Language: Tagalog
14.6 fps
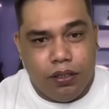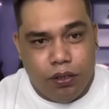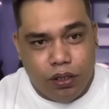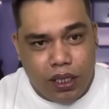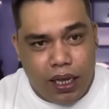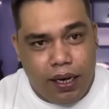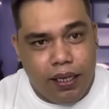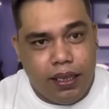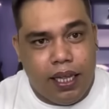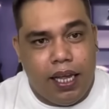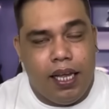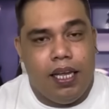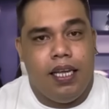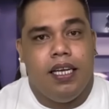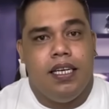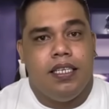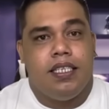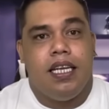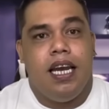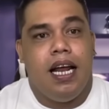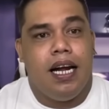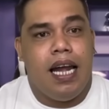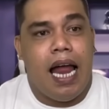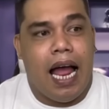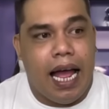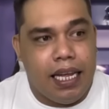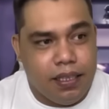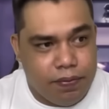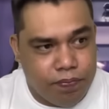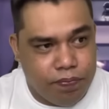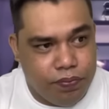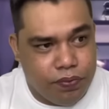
ang Duterte, silang lahat,